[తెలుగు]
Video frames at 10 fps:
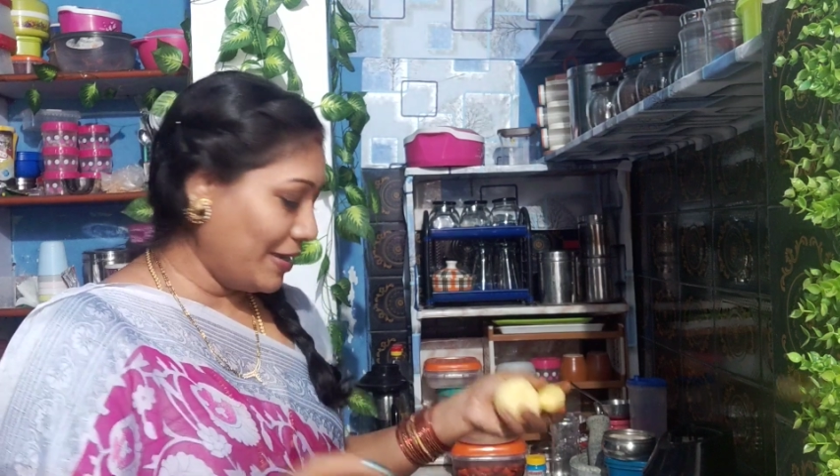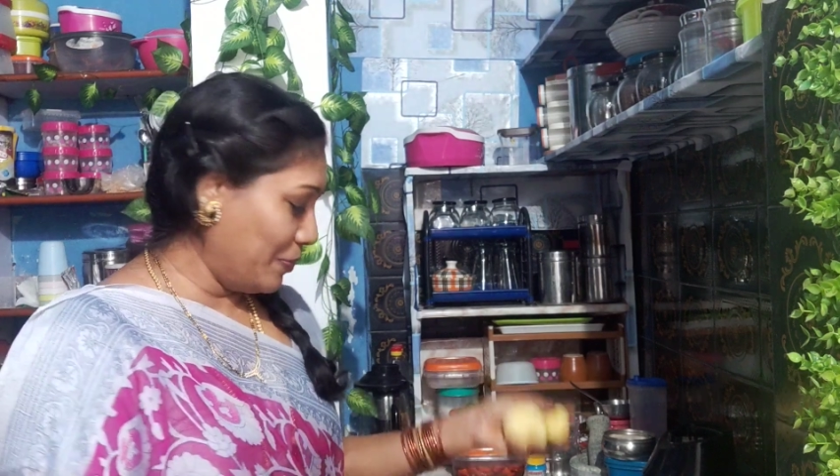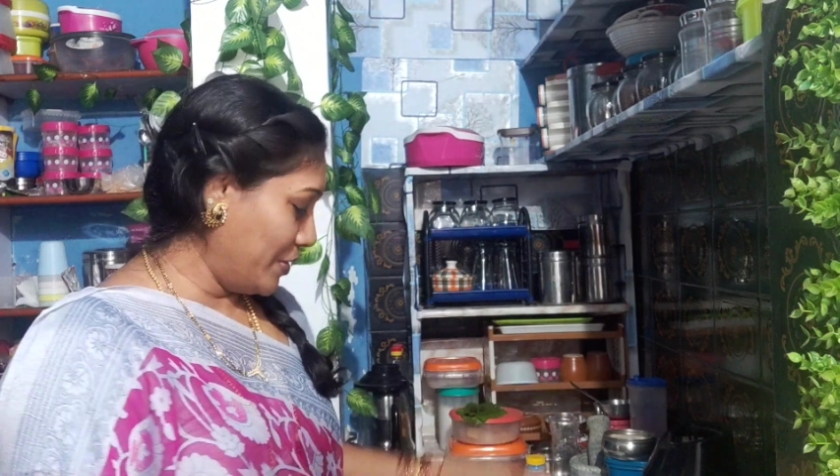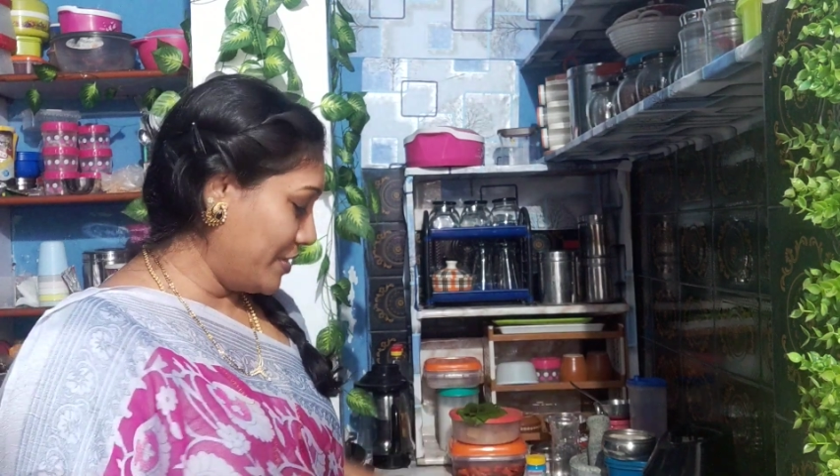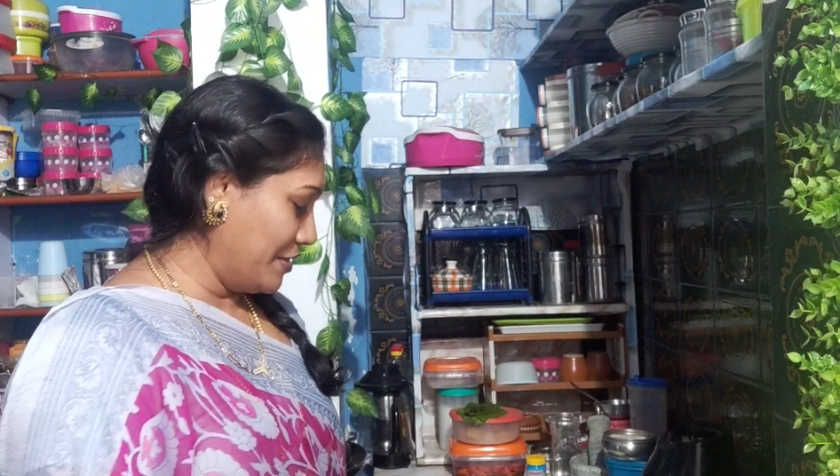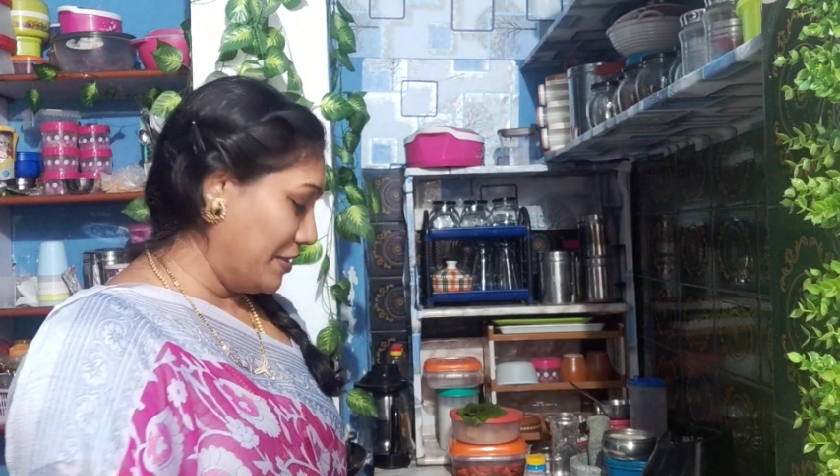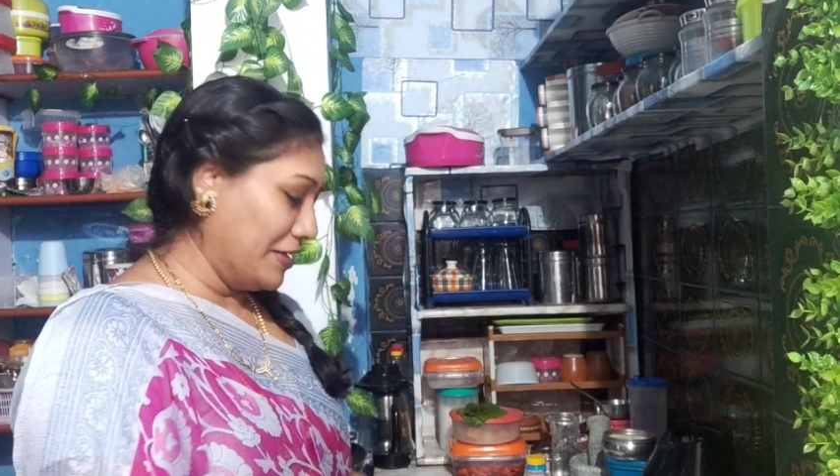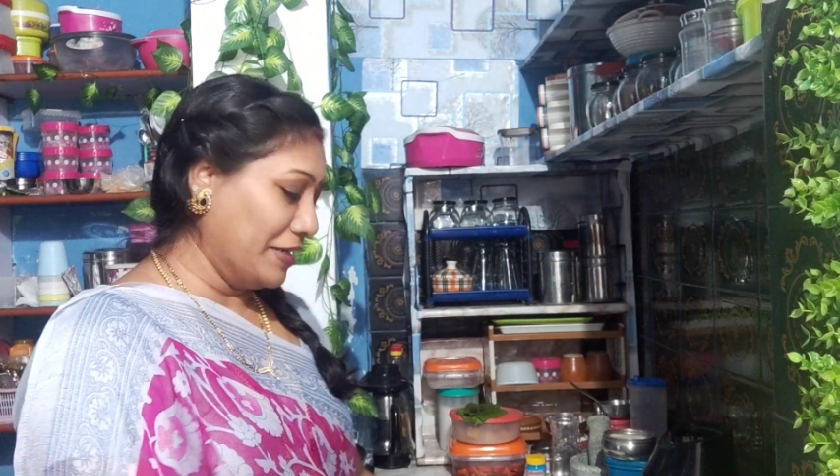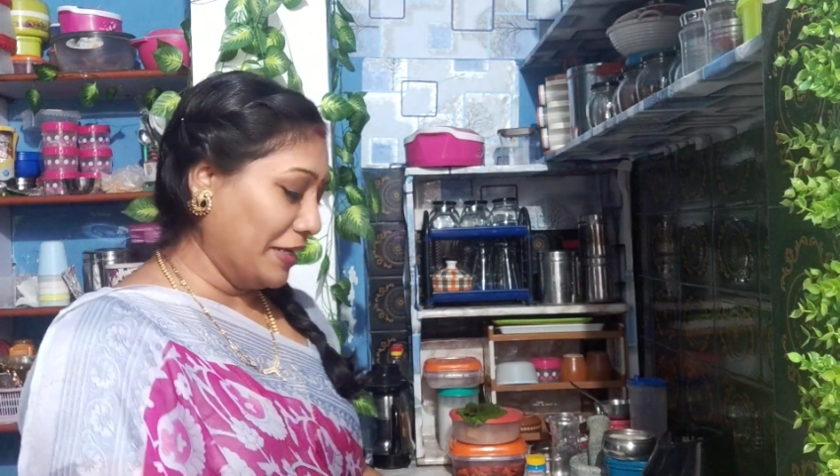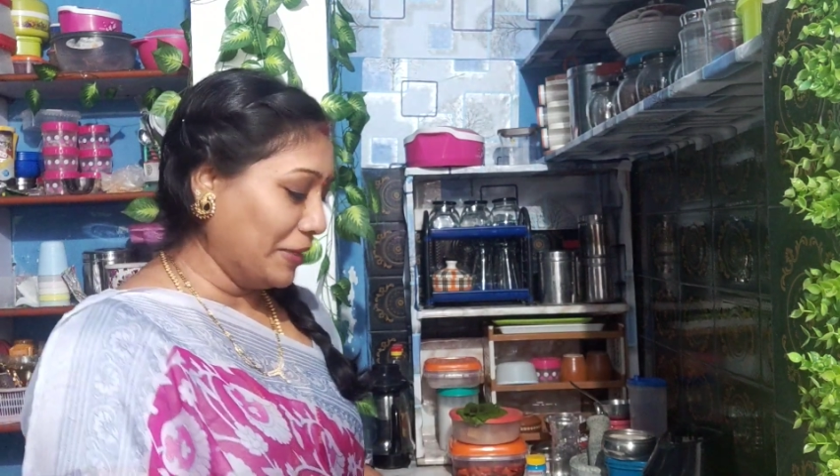ఎలా
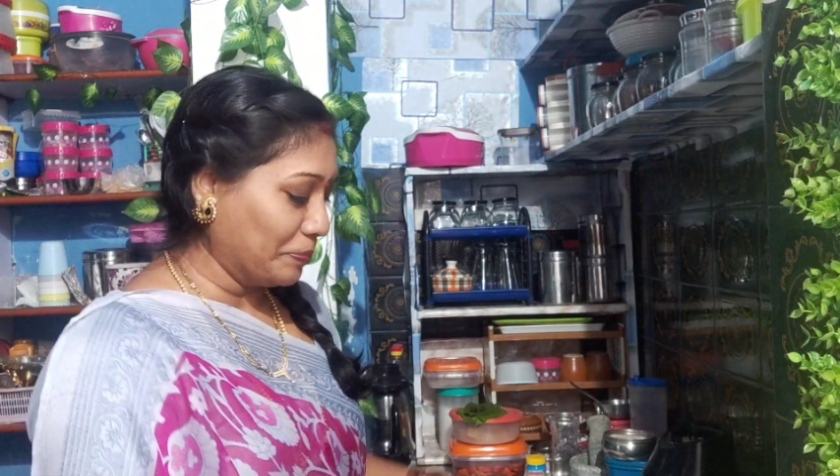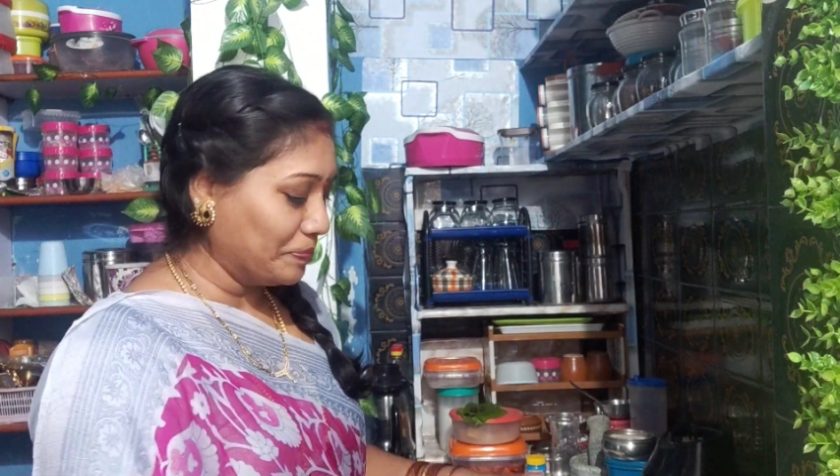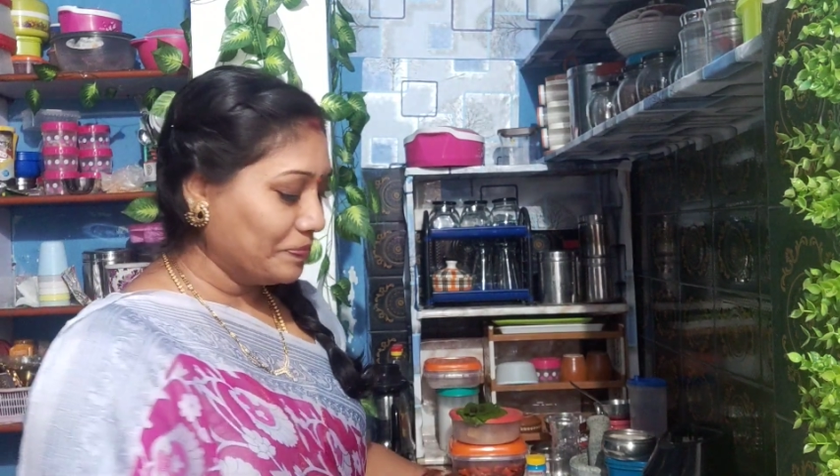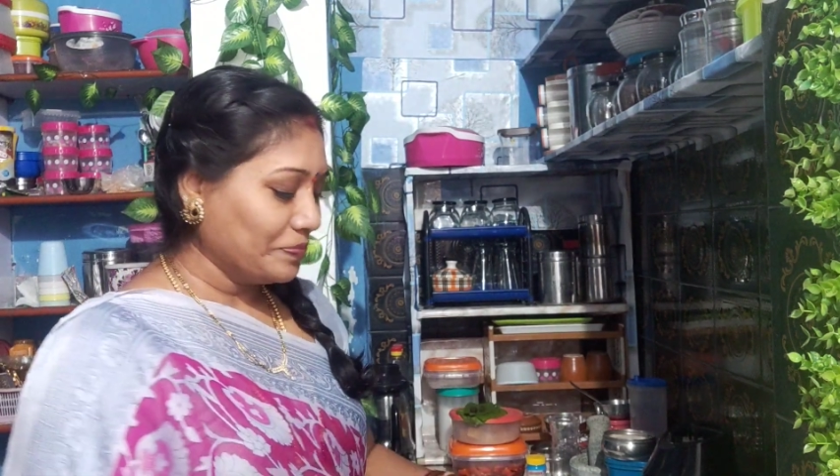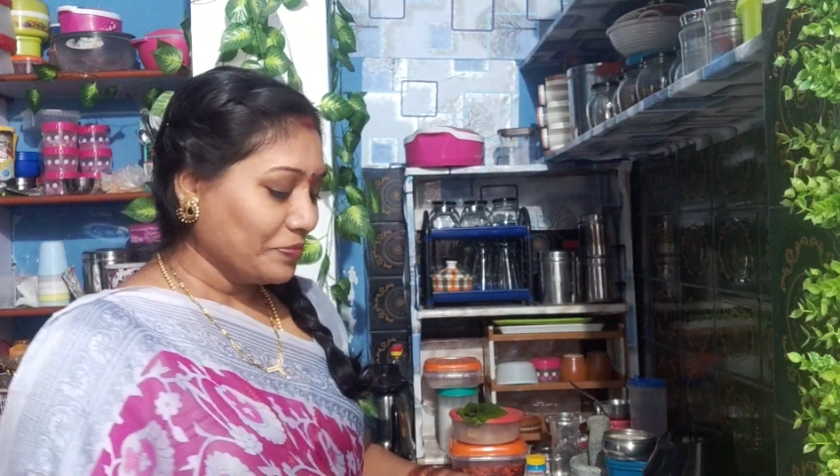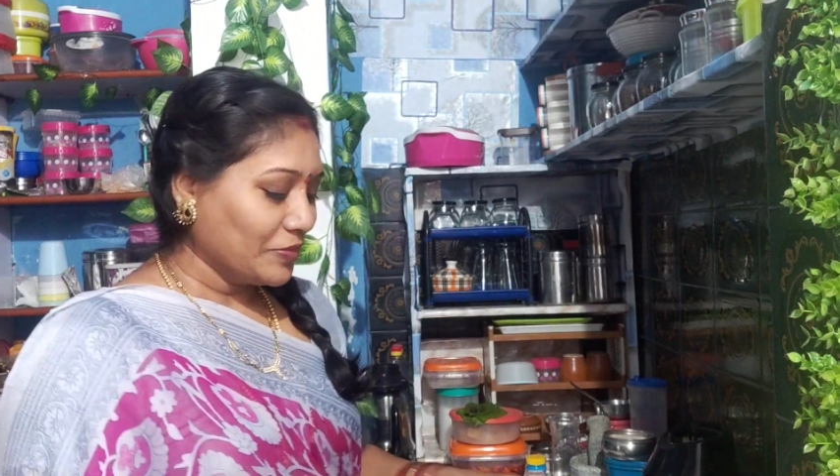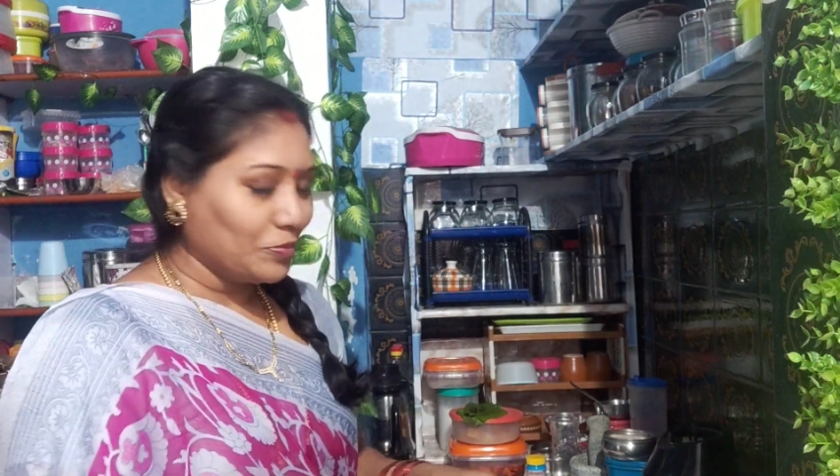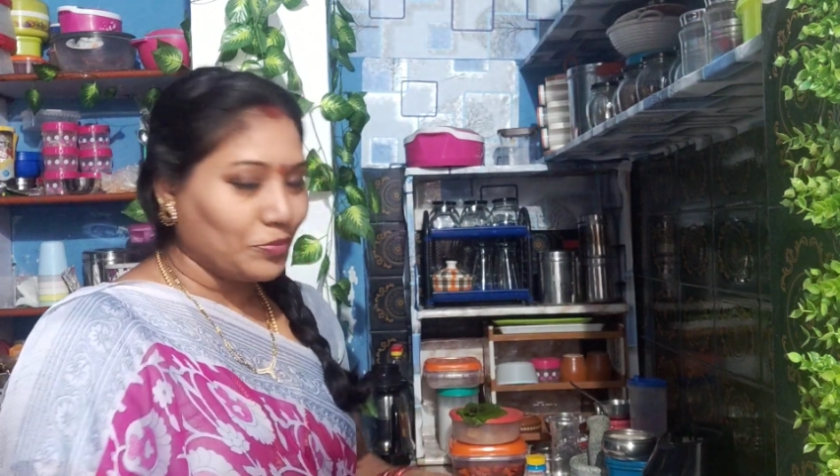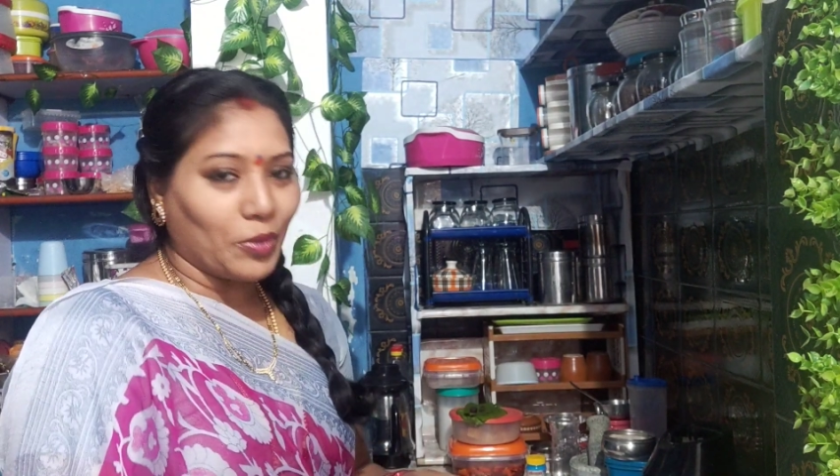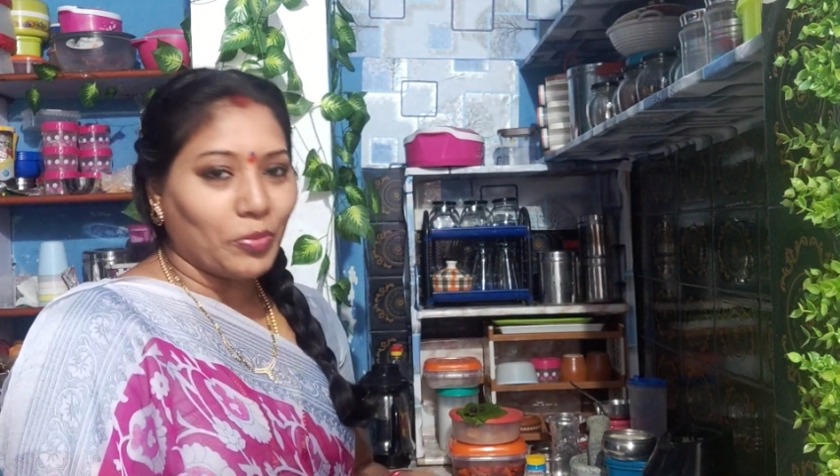అయిపోతుందంటే
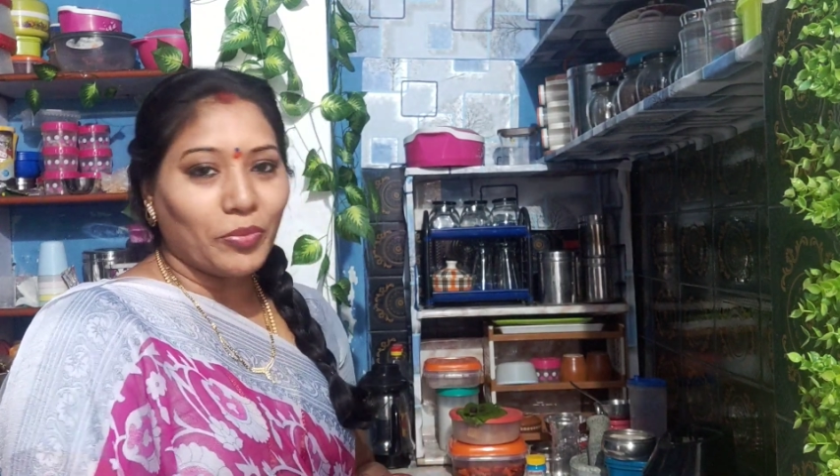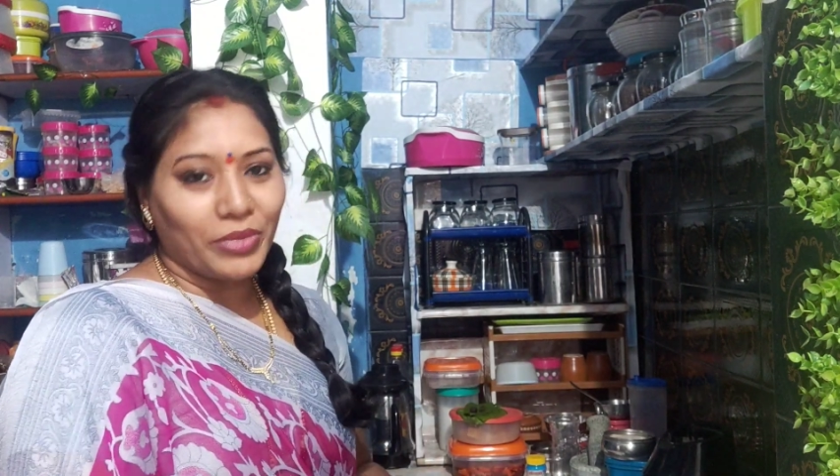పాపం